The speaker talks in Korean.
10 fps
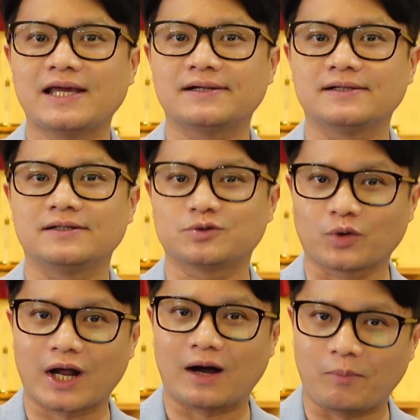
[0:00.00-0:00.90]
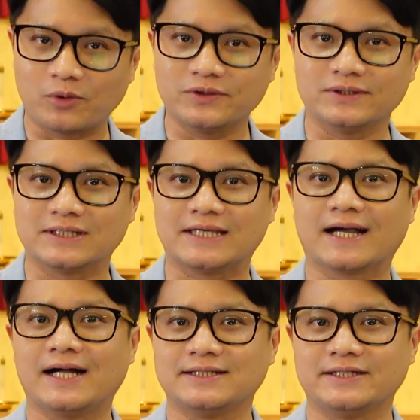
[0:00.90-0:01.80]
해를 돌아보는
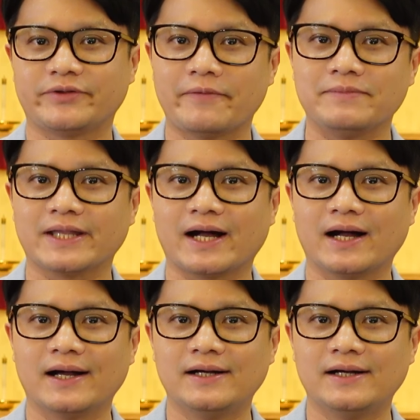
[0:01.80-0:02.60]
기간이 됩니다.